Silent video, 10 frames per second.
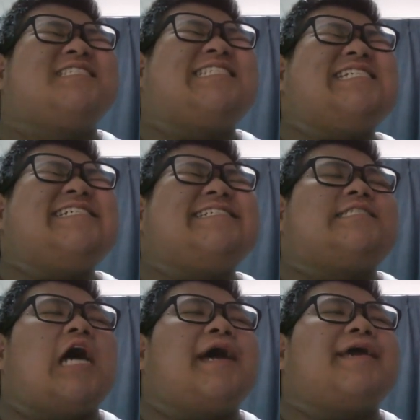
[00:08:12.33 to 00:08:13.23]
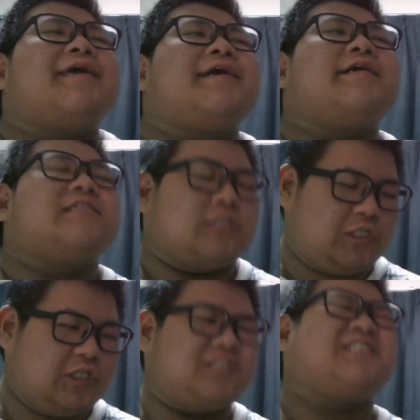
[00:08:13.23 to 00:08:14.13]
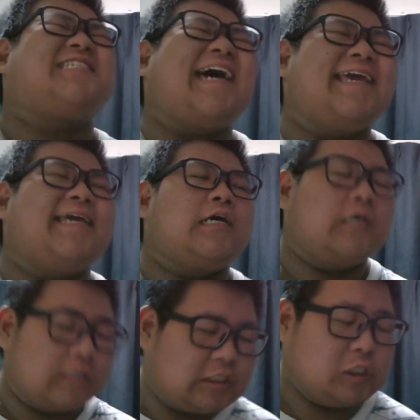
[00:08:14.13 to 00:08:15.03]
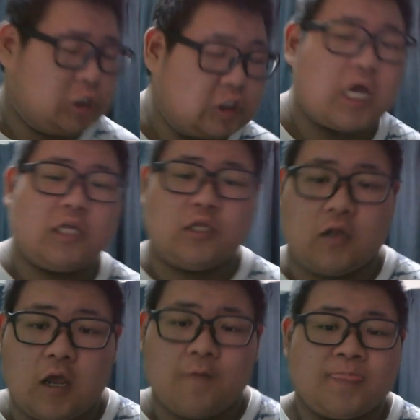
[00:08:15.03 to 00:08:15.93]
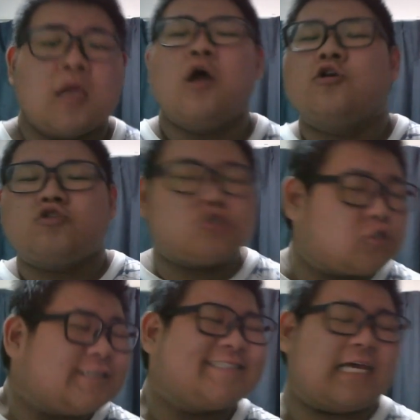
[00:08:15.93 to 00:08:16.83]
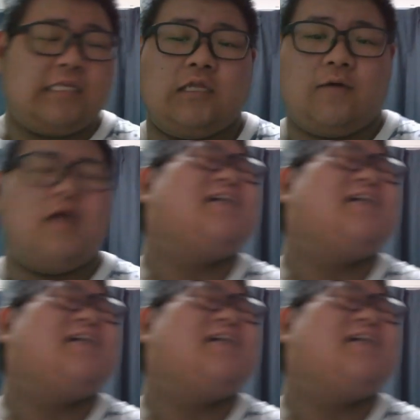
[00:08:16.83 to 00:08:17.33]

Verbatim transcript: 小さい。小さい。小さいんだよね。小さいんだよ。